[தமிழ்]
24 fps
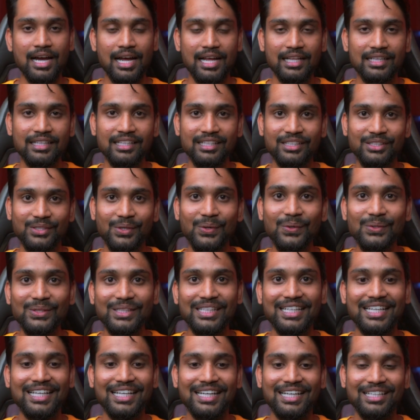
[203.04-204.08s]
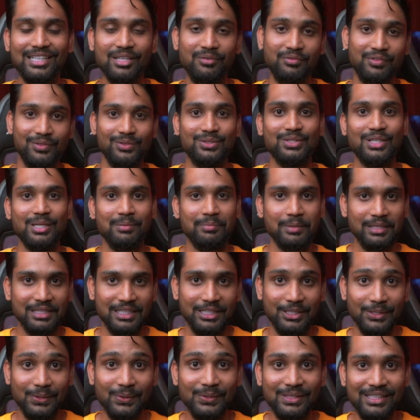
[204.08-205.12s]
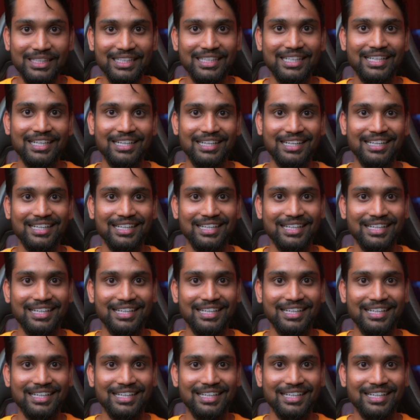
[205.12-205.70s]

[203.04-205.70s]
அந்த யோசிக்கிற அதை ஃப்யூச்சரை பற்றி யோசிக்கிற